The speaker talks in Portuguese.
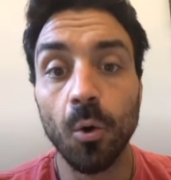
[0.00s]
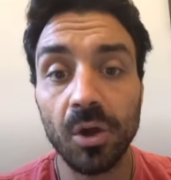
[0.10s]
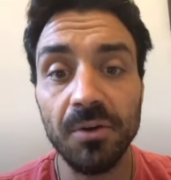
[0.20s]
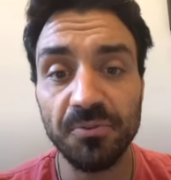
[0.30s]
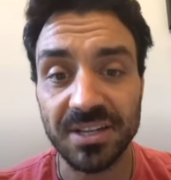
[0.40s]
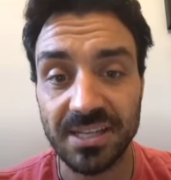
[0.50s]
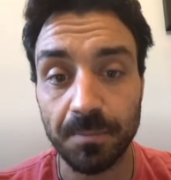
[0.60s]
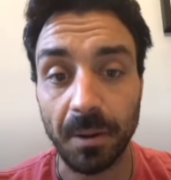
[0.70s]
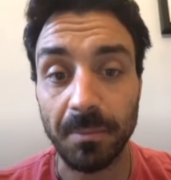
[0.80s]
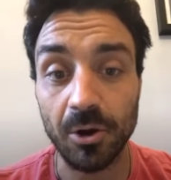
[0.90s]
O que
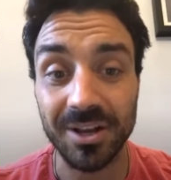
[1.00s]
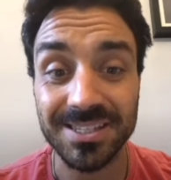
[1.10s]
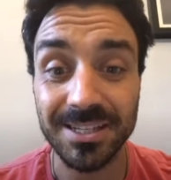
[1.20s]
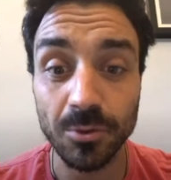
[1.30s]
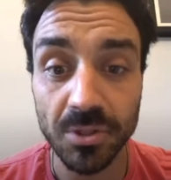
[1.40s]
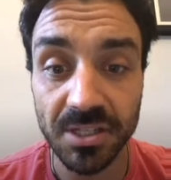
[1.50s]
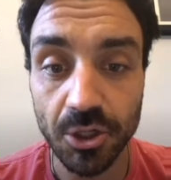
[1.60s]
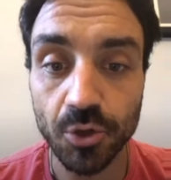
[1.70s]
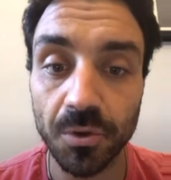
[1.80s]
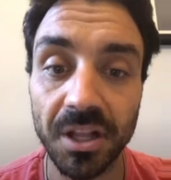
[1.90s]
fazer para melhorar
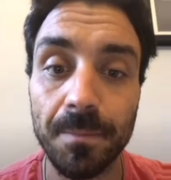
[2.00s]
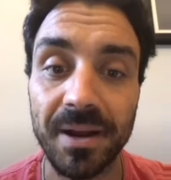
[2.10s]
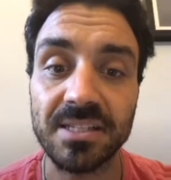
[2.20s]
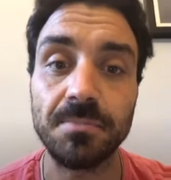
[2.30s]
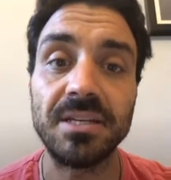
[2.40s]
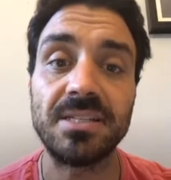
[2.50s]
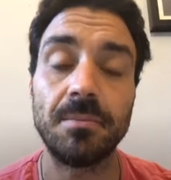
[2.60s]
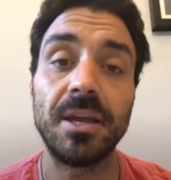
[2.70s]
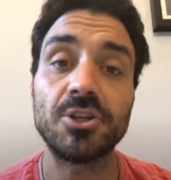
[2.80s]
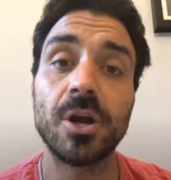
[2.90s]
sinusite? Quando ela aparece mês
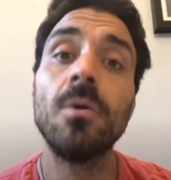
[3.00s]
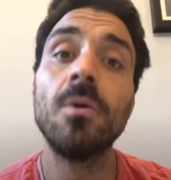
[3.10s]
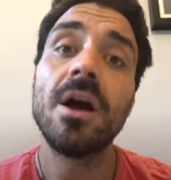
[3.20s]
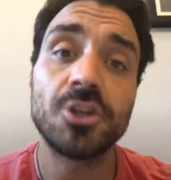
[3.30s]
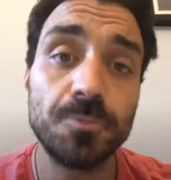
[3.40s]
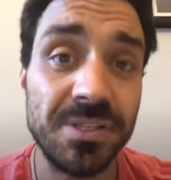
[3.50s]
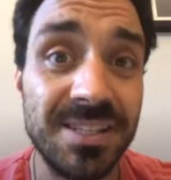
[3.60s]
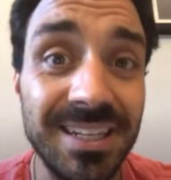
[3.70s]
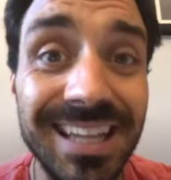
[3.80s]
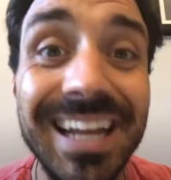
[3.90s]
sim, mês não, a gente
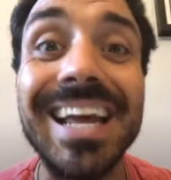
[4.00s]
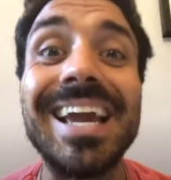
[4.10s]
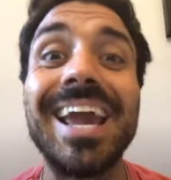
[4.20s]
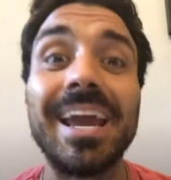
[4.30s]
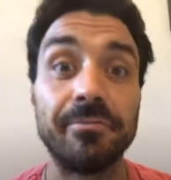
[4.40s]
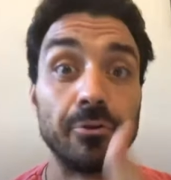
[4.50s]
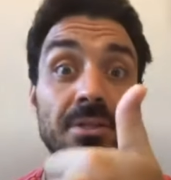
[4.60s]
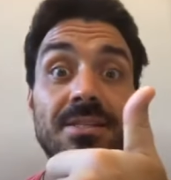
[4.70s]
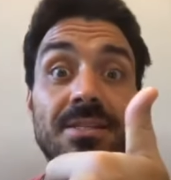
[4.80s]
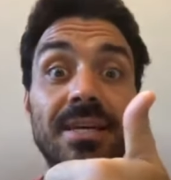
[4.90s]
precisa entender quem é
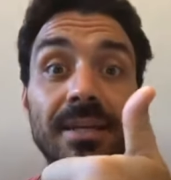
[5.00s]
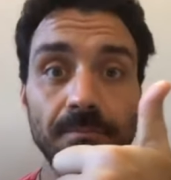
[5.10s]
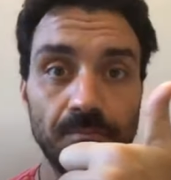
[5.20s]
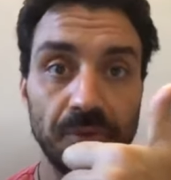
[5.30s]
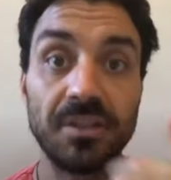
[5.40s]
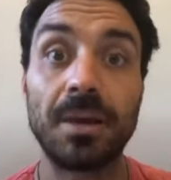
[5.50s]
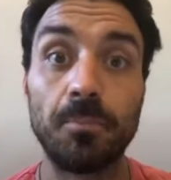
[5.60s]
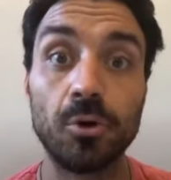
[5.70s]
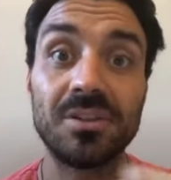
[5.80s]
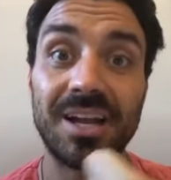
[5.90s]
você que está
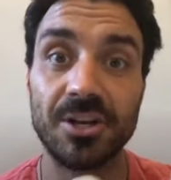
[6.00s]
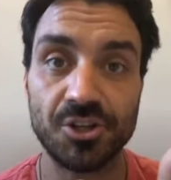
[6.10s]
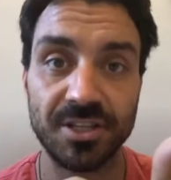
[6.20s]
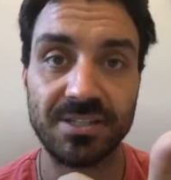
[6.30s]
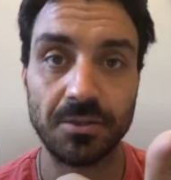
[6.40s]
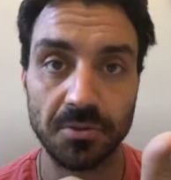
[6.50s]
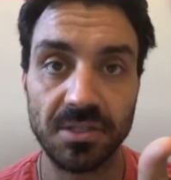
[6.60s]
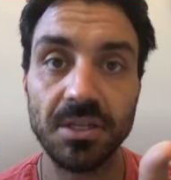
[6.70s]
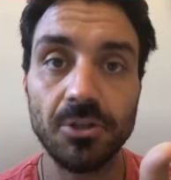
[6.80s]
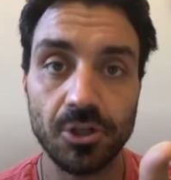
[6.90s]
por trás da
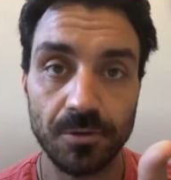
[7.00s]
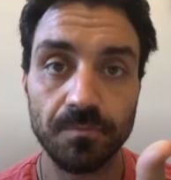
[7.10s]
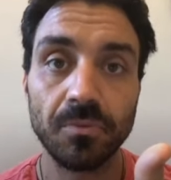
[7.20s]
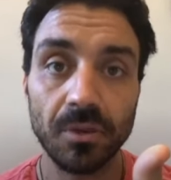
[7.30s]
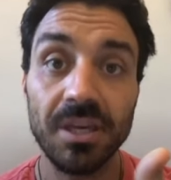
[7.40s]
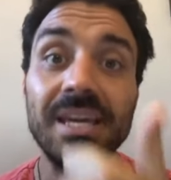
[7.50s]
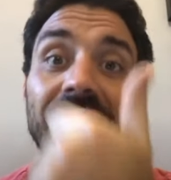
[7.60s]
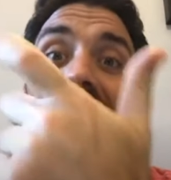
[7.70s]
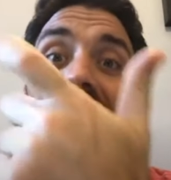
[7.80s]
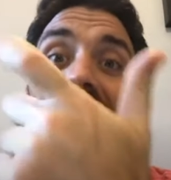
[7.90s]
sinusite e
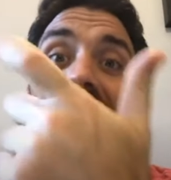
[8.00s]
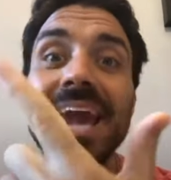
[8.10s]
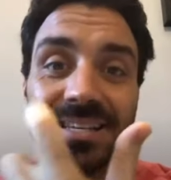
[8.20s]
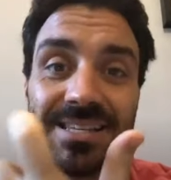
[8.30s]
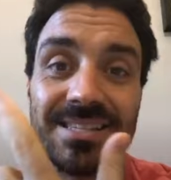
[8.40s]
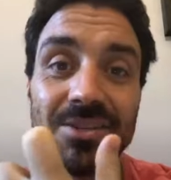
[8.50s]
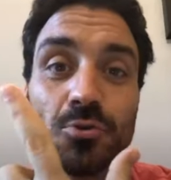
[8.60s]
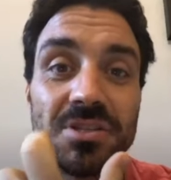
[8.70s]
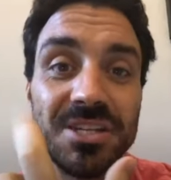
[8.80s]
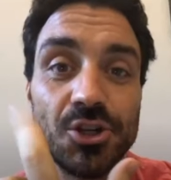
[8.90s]
quem é essa
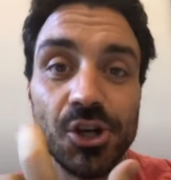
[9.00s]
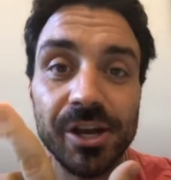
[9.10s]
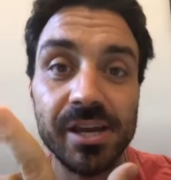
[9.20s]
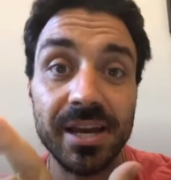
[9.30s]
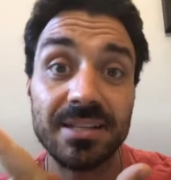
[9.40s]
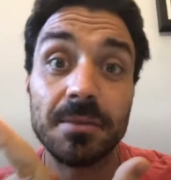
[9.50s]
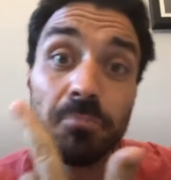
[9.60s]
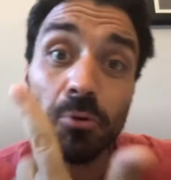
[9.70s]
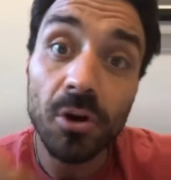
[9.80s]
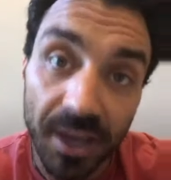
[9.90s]
sinusite aí. Quer dizer,
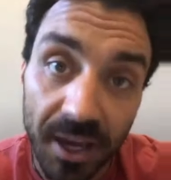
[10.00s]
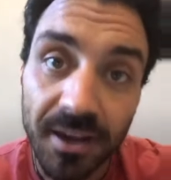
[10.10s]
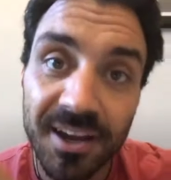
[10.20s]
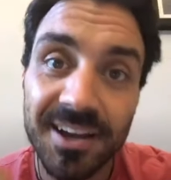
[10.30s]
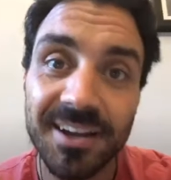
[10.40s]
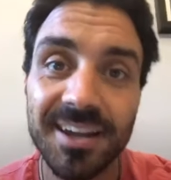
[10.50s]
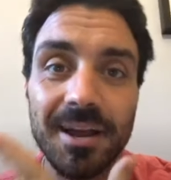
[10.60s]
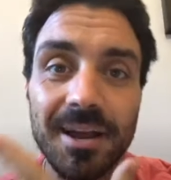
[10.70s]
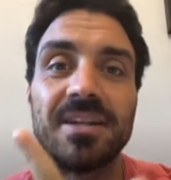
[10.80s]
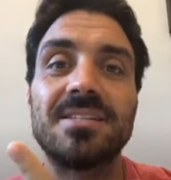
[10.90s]
por que que
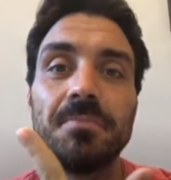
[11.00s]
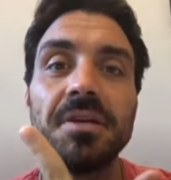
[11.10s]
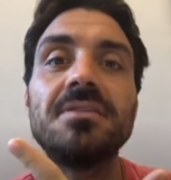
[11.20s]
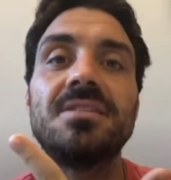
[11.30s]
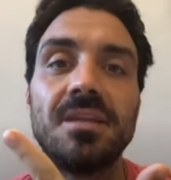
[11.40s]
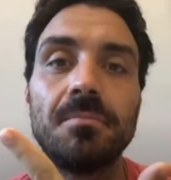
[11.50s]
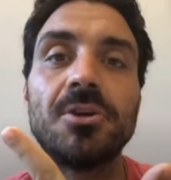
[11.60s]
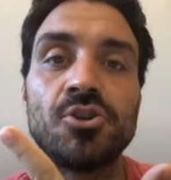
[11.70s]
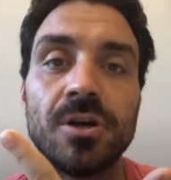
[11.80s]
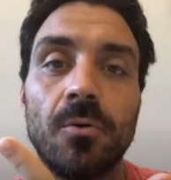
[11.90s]
ela aparece mês sim,
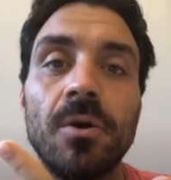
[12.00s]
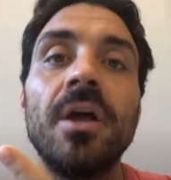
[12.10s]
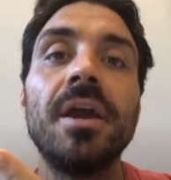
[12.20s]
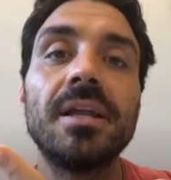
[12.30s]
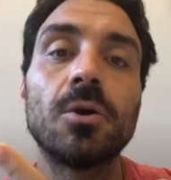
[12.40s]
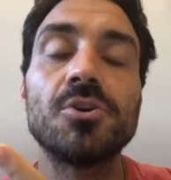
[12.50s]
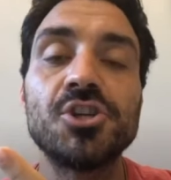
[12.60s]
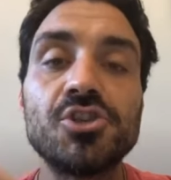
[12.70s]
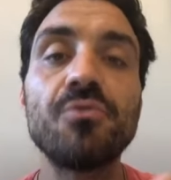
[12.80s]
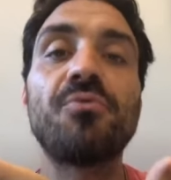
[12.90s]
mês não. Então a
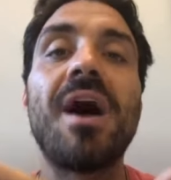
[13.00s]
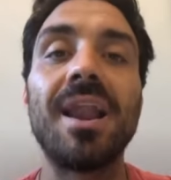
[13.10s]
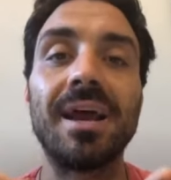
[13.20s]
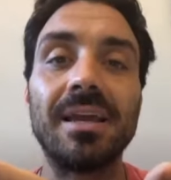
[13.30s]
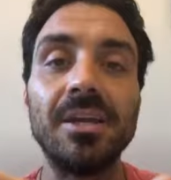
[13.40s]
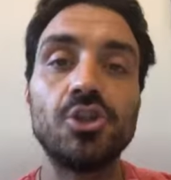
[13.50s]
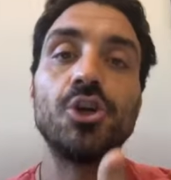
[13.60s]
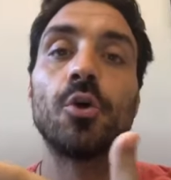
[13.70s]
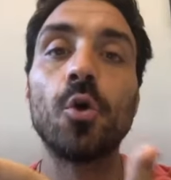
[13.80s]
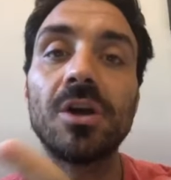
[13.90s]
gente fala aqui
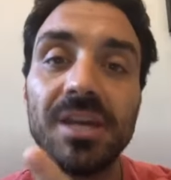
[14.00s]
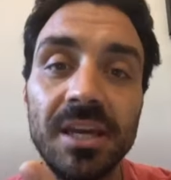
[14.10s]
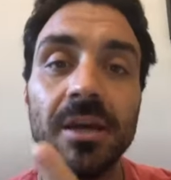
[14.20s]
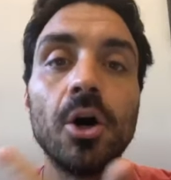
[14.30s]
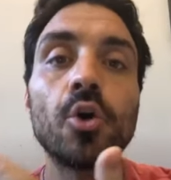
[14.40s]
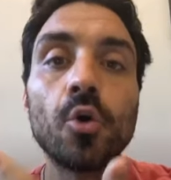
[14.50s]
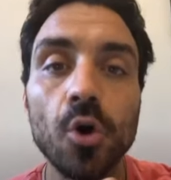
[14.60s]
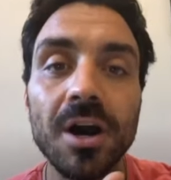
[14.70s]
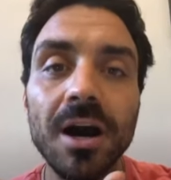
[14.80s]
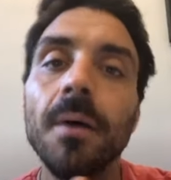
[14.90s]
de Rogi
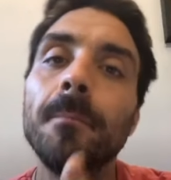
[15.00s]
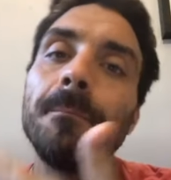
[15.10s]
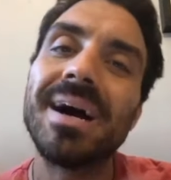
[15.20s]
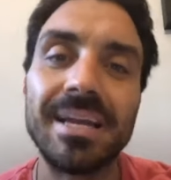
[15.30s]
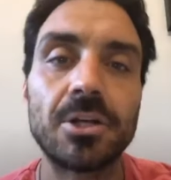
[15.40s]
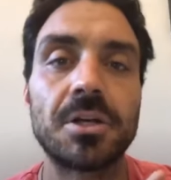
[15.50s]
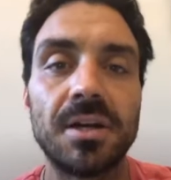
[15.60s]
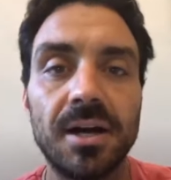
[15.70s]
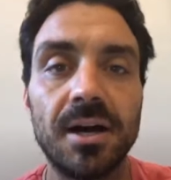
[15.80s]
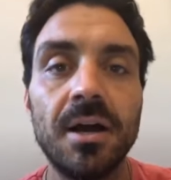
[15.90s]
Roga
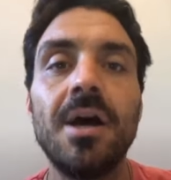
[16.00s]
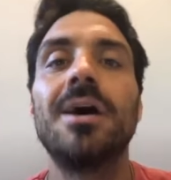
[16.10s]
Pariksha.